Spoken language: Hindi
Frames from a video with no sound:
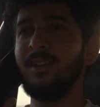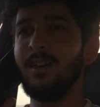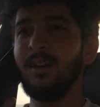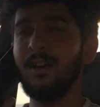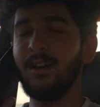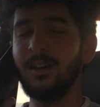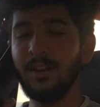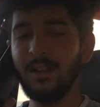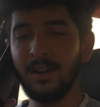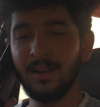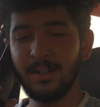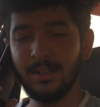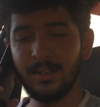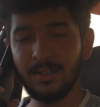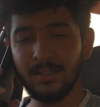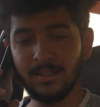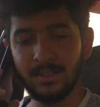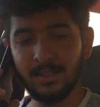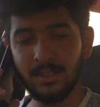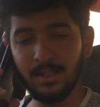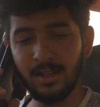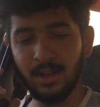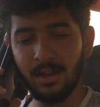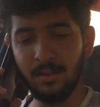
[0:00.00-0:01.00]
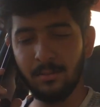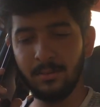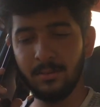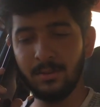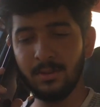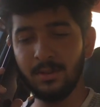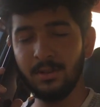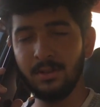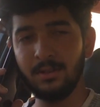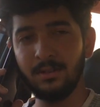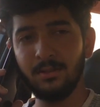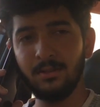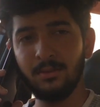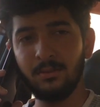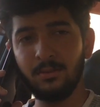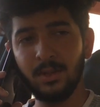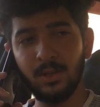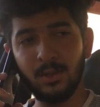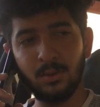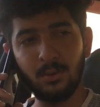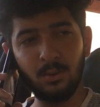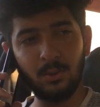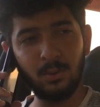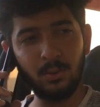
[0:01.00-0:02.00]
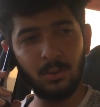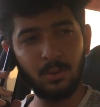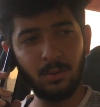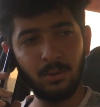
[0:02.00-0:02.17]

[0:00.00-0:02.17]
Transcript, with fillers: अरे आंटी जी हम विकू